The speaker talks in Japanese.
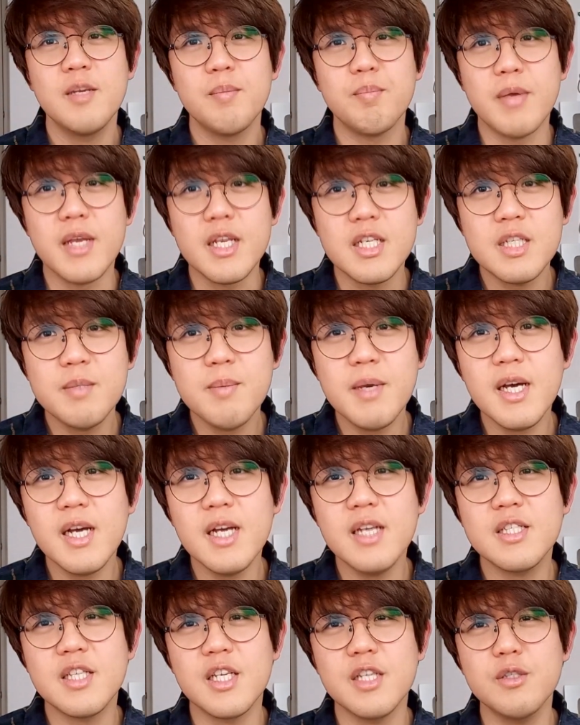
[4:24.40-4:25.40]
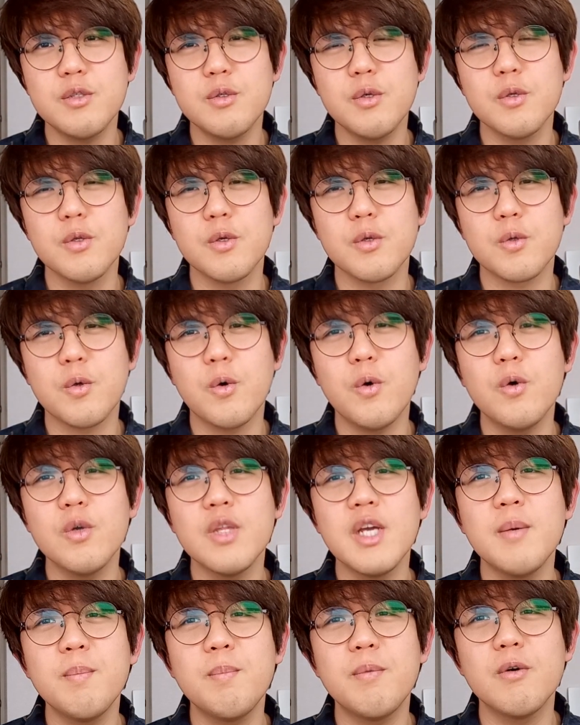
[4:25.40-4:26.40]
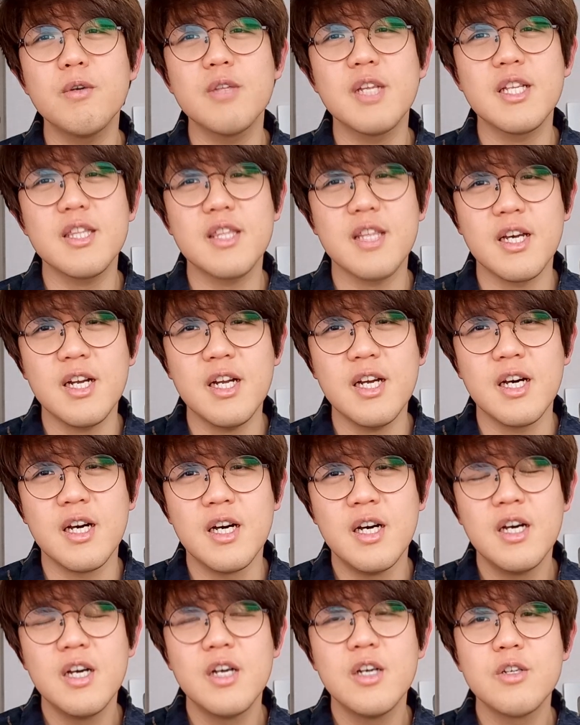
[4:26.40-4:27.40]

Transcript: 目島がジェジュ島の東南方だったら、